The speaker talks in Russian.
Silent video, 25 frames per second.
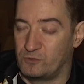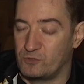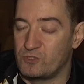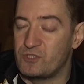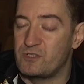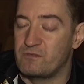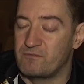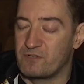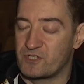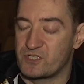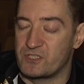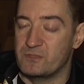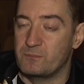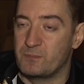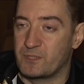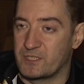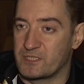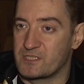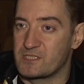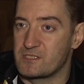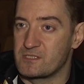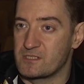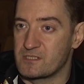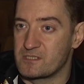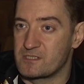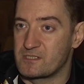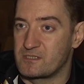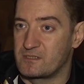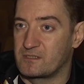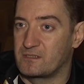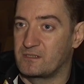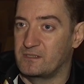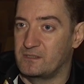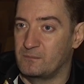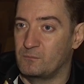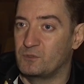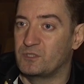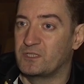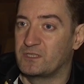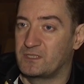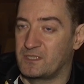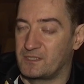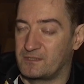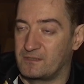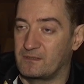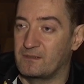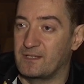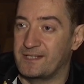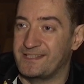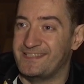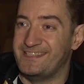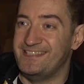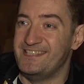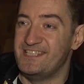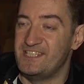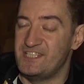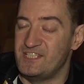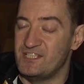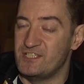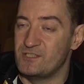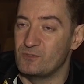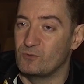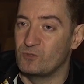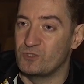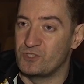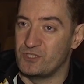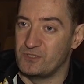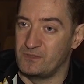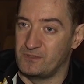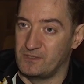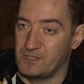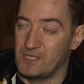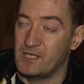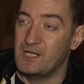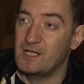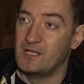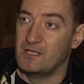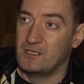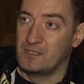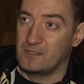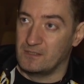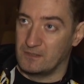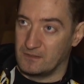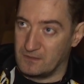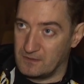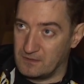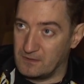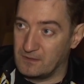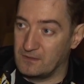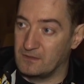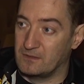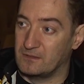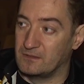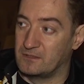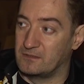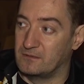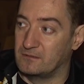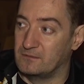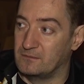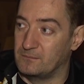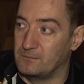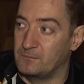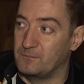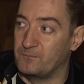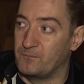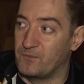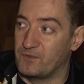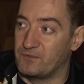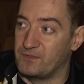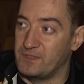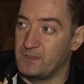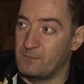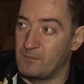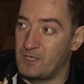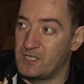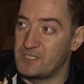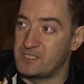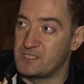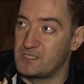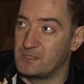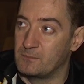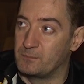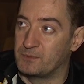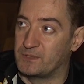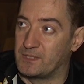– это очень важный процесс. К нему надо отнестись очень э, э внимательно,